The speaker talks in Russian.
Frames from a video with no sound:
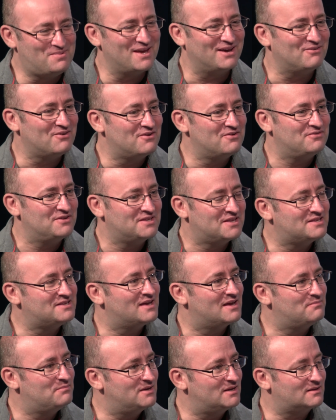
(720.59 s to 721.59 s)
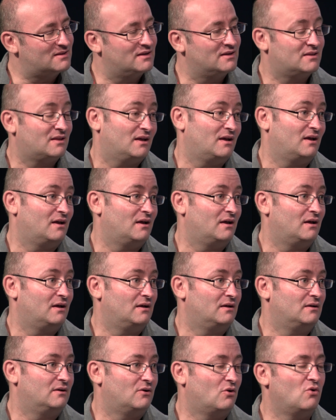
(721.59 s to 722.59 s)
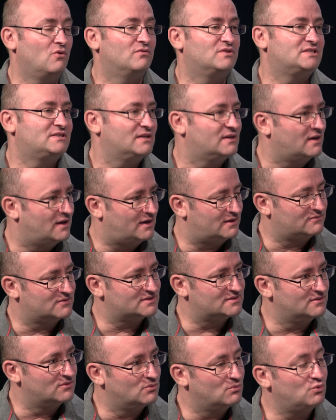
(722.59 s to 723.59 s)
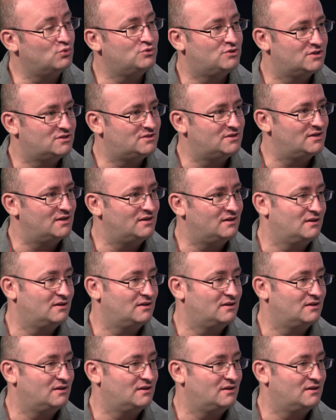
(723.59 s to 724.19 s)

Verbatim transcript: Первого вида диабет – это он возникает в основном у детей